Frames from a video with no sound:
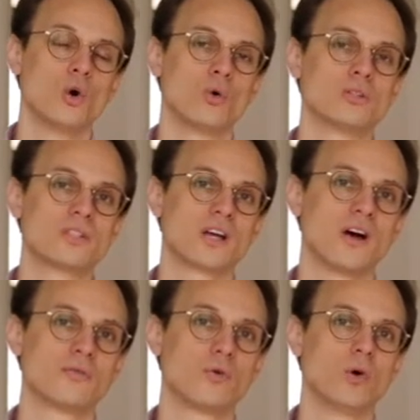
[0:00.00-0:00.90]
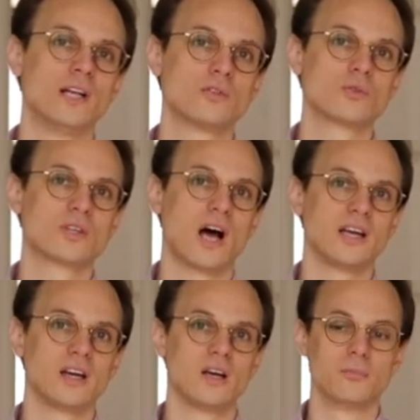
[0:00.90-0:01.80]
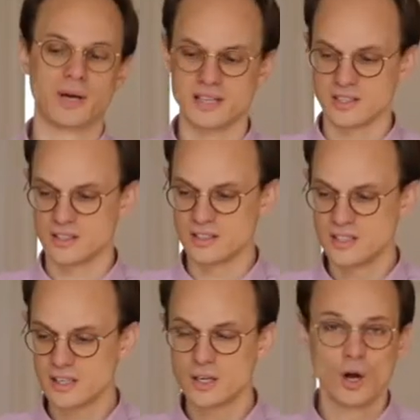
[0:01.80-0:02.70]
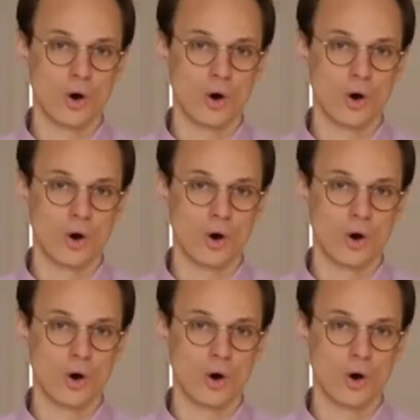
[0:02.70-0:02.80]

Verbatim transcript: unserer Vorlesungsreihe präsentiert.